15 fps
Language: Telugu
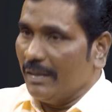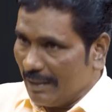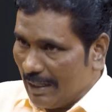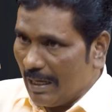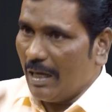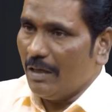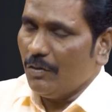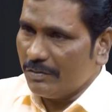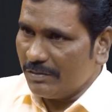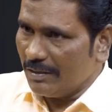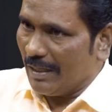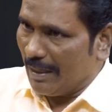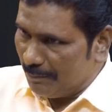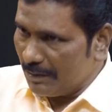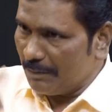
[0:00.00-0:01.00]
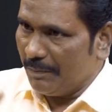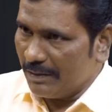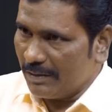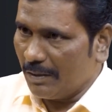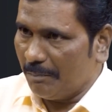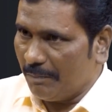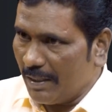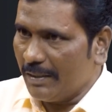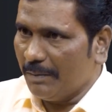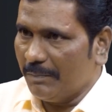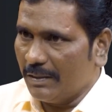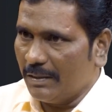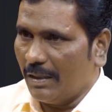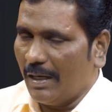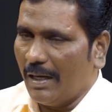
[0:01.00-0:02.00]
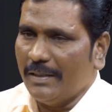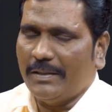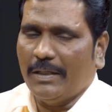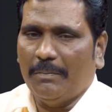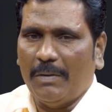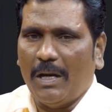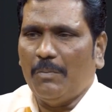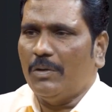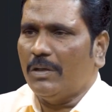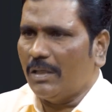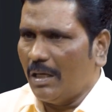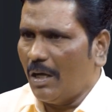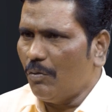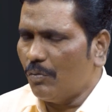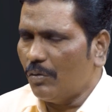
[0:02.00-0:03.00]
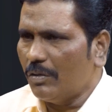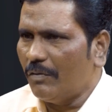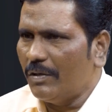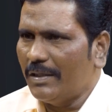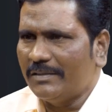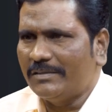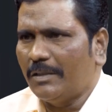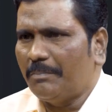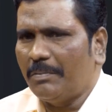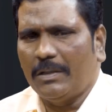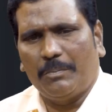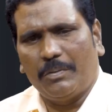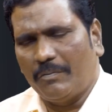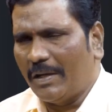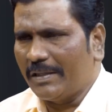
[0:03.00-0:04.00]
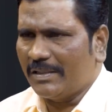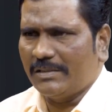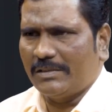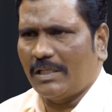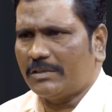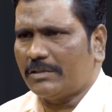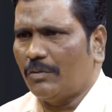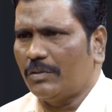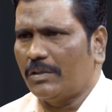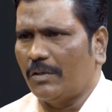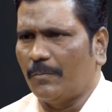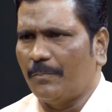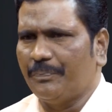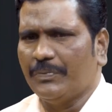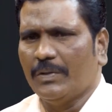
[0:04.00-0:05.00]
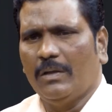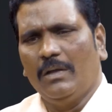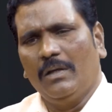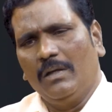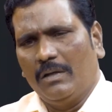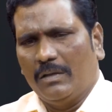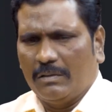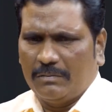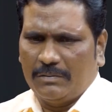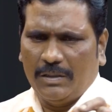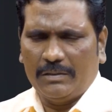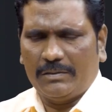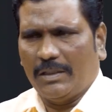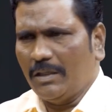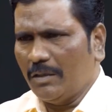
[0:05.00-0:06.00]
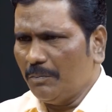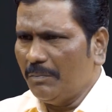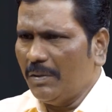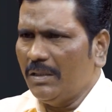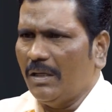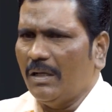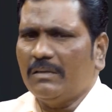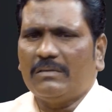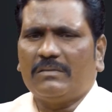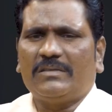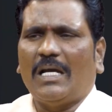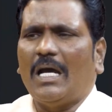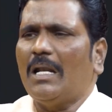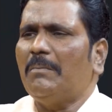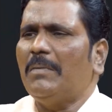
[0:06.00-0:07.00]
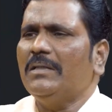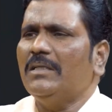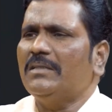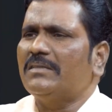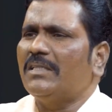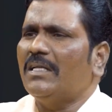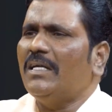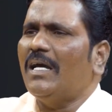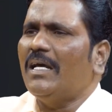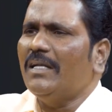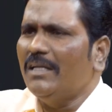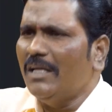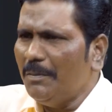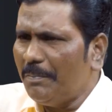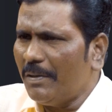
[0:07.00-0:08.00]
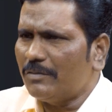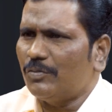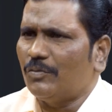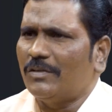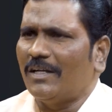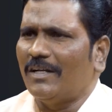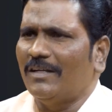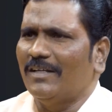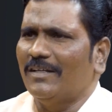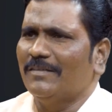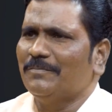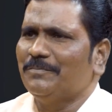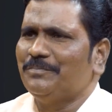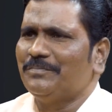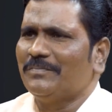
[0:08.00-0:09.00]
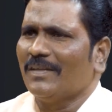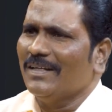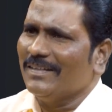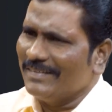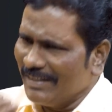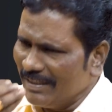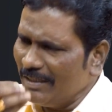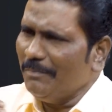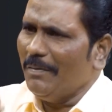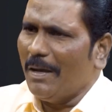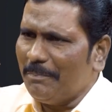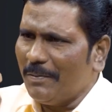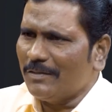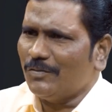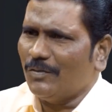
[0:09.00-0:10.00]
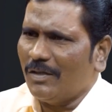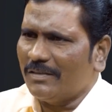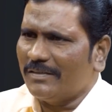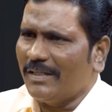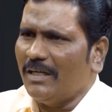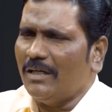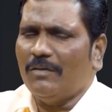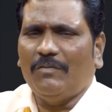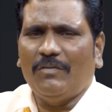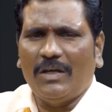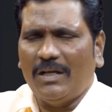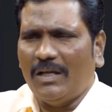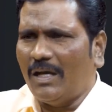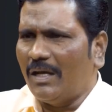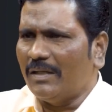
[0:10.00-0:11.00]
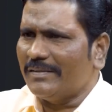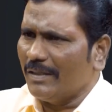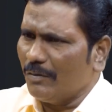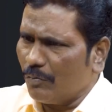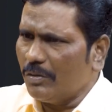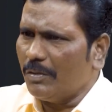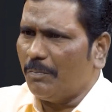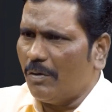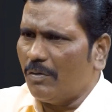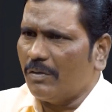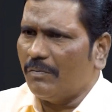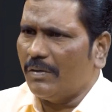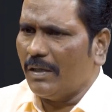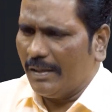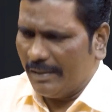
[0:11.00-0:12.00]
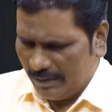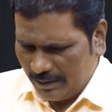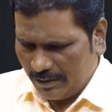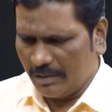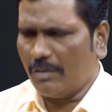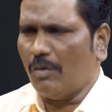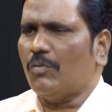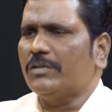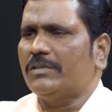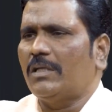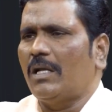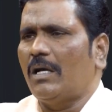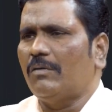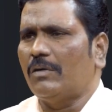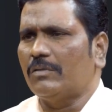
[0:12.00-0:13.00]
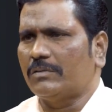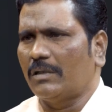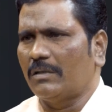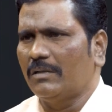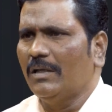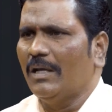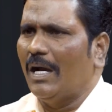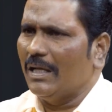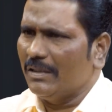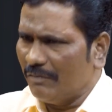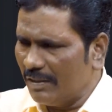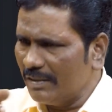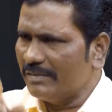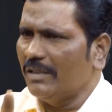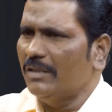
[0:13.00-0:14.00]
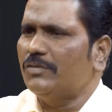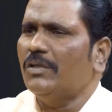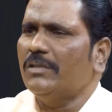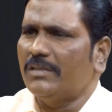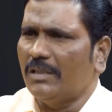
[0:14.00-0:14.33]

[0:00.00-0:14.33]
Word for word: నా ఆలోచన నా మీద పెట్టాను బాడీ మీద అంటే మామూలుగా లావుకున్న వాళ్ళు ఎంతసేపు అని ఇప్పుడు వాకింగ్ చేస్తూ ఉంటారు తినడం మళ్ళీ చాలా మంది తినడాన్ని నిలిపేస్తుంటారండి తినడమే ఆపేస్తున్నారు తినడం వల్ల తినకుండా పోవడం వల్ల ఇంకా కొంచెం లావు అవుతారు అది వాళ్ళకి తెలుసో